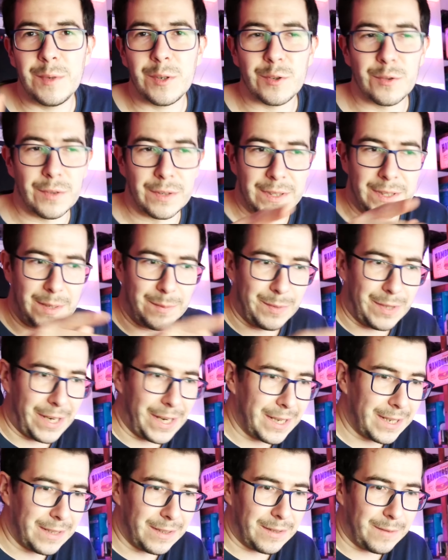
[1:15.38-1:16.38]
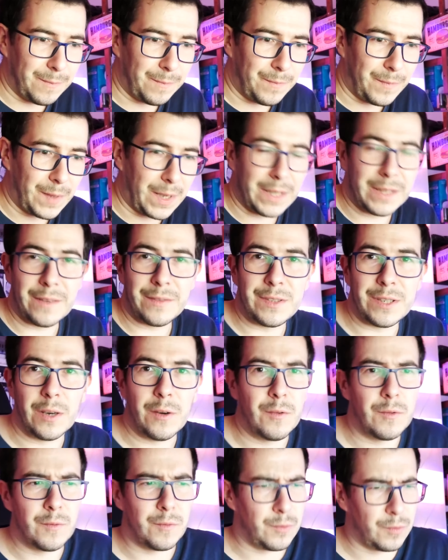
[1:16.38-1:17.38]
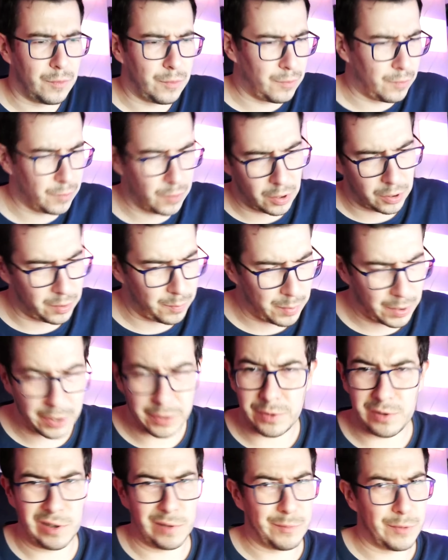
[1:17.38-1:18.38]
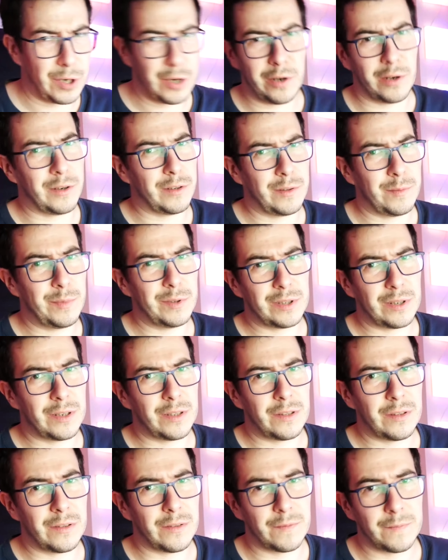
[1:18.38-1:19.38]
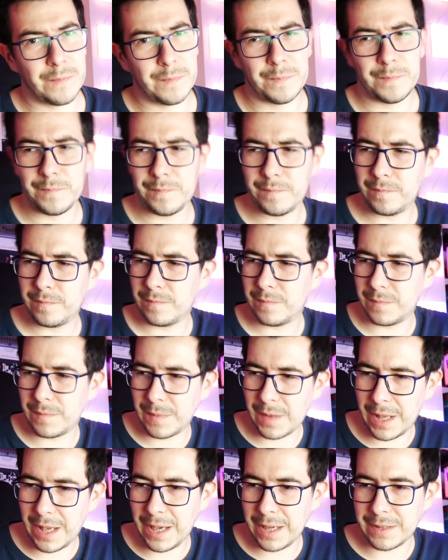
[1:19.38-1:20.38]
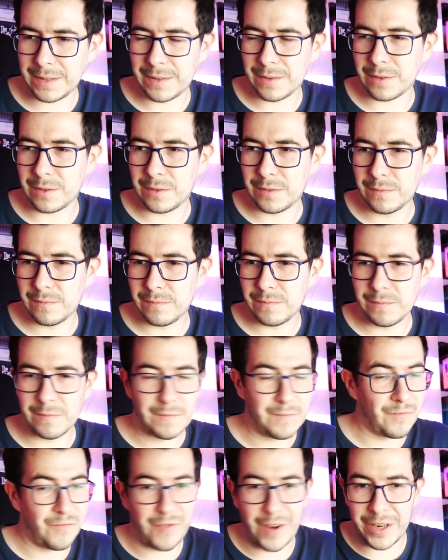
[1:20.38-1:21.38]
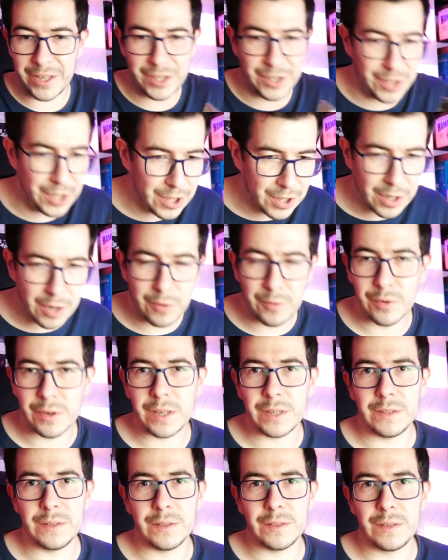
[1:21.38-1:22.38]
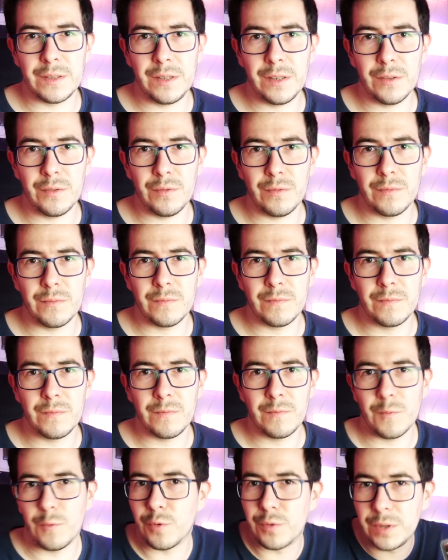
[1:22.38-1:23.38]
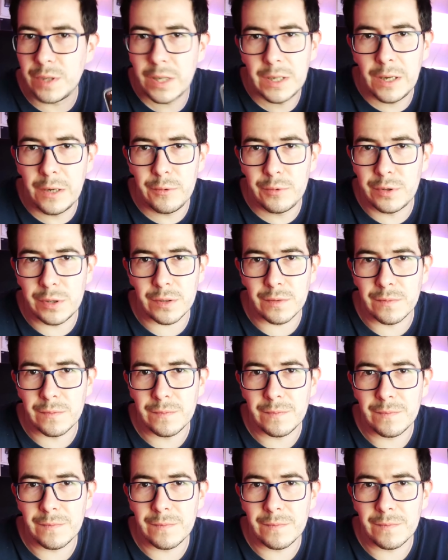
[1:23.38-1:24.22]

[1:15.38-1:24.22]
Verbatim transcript: между Snapdragon, когда все, надо брать Snapdragon обязательно, Exynos – Вообще никакой разницы нету. Он не глючит.